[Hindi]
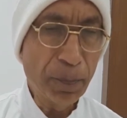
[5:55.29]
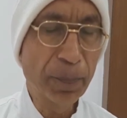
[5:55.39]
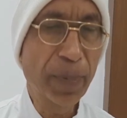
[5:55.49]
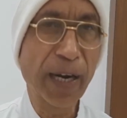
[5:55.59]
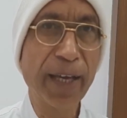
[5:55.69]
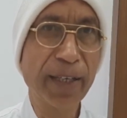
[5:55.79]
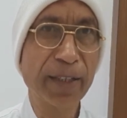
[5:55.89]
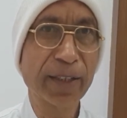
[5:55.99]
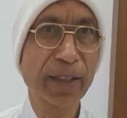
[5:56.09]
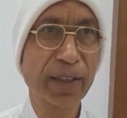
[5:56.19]
पढ़ाई की
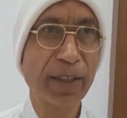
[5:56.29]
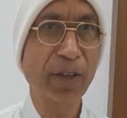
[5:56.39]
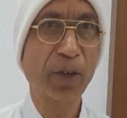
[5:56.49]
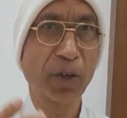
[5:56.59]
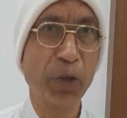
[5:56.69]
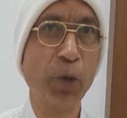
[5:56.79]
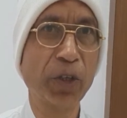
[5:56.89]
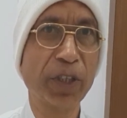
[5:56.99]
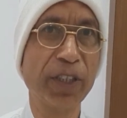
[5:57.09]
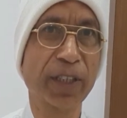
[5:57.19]
शक्ति और
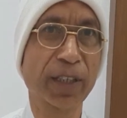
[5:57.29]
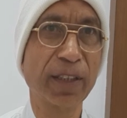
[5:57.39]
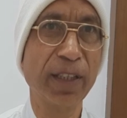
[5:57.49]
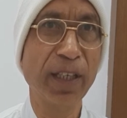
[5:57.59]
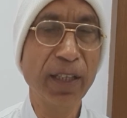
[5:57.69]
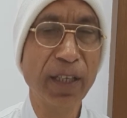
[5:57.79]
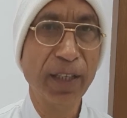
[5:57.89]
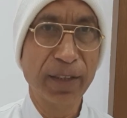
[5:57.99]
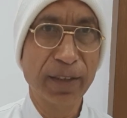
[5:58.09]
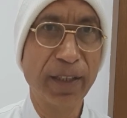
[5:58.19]
योग की शक्ति ने
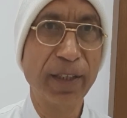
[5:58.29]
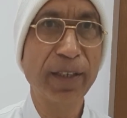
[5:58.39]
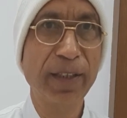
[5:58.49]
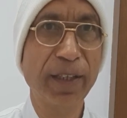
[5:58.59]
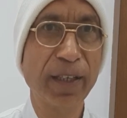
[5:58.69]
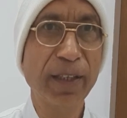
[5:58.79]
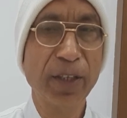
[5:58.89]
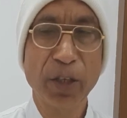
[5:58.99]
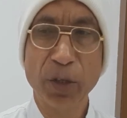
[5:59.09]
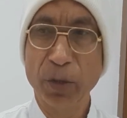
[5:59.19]
धीरे धीरे
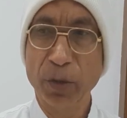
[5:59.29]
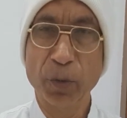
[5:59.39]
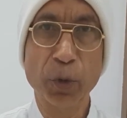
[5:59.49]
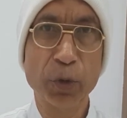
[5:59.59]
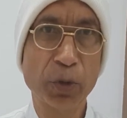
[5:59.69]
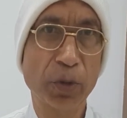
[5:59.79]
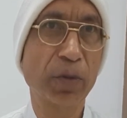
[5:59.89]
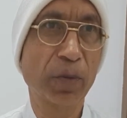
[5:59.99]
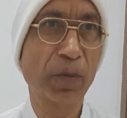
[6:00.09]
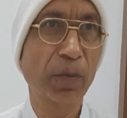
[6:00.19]
वो जो
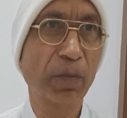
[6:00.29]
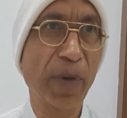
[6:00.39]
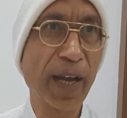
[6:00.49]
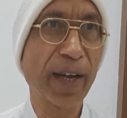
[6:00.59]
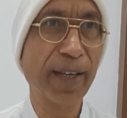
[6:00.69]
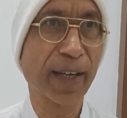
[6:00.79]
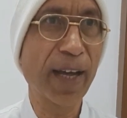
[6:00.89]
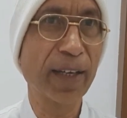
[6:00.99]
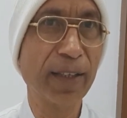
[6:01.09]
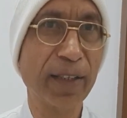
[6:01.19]
माया डरा
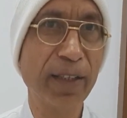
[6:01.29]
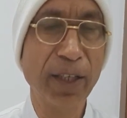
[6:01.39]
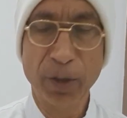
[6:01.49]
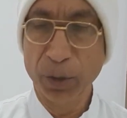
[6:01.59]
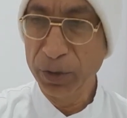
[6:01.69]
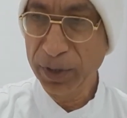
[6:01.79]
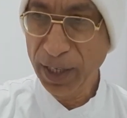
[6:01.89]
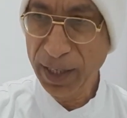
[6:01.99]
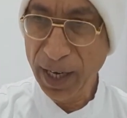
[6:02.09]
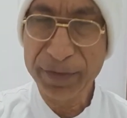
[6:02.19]
रही थी उसका
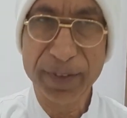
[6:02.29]
ग्राफ